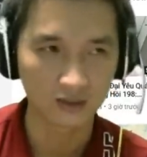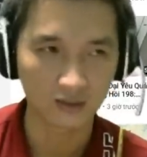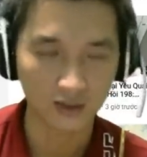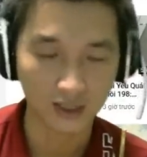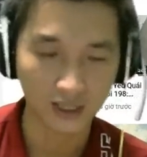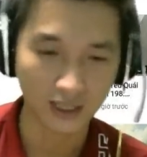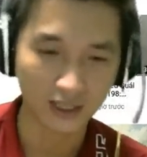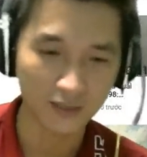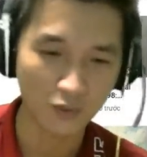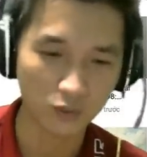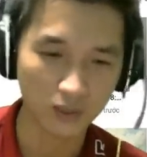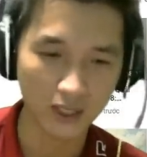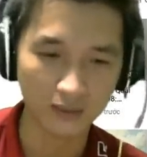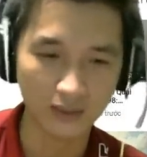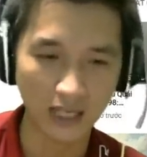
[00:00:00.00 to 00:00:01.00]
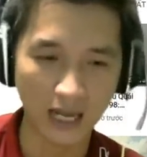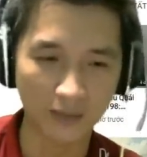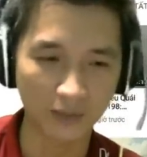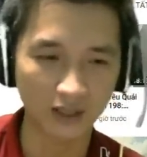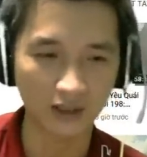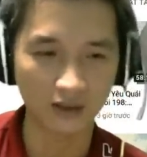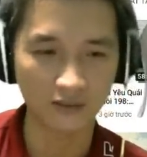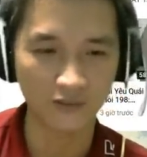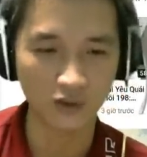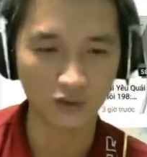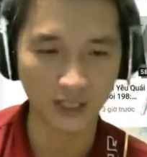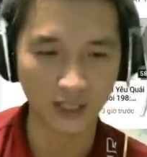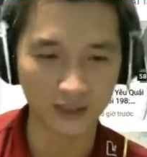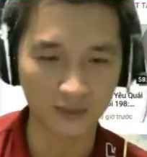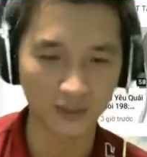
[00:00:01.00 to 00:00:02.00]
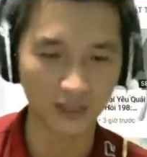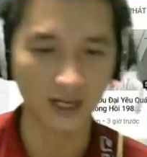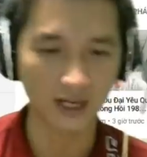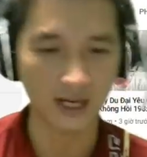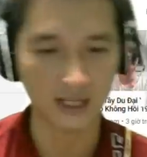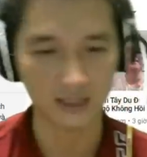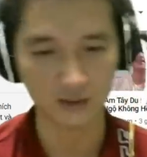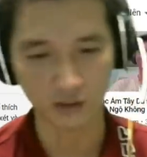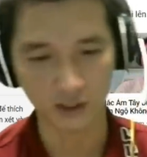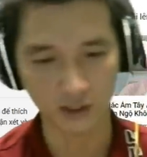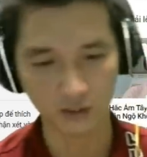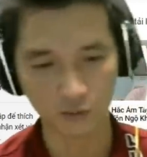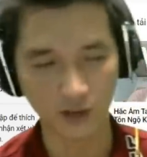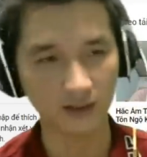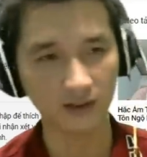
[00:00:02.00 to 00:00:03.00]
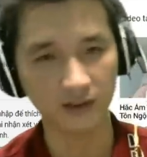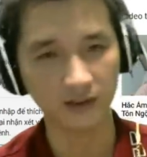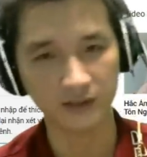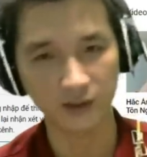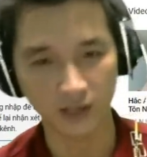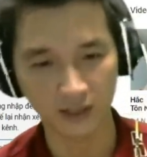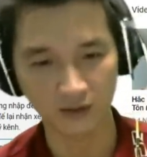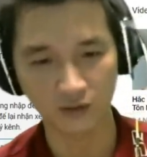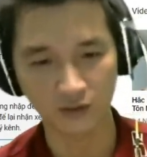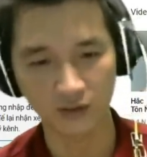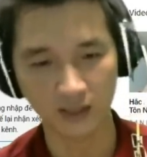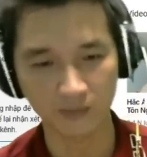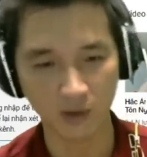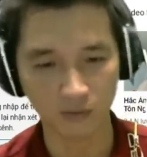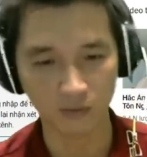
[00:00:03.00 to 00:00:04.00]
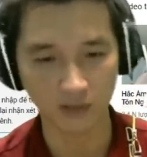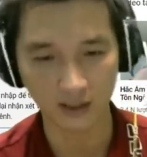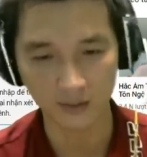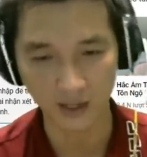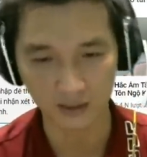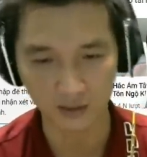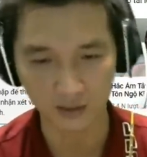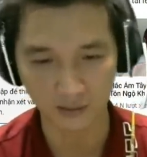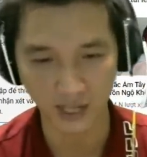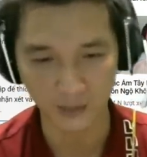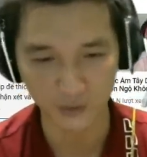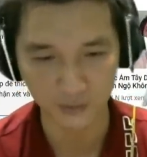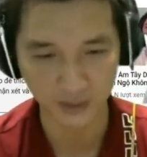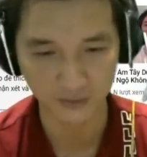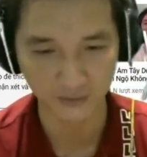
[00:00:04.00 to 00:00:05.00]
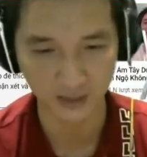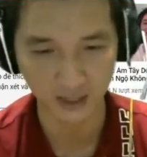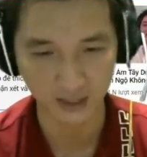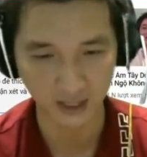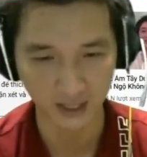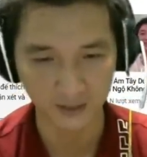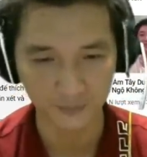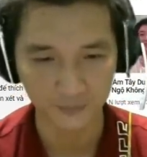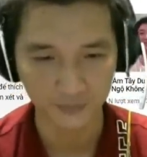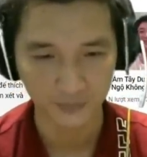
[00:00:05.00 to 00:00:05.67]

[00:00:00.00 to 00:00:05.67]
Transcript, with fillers: Cái mục đích làm những cái video này thì mình đã nói qua rất là nhiều lần rồi, nên mong là các bạn thông cảm cho mình vấn đề này.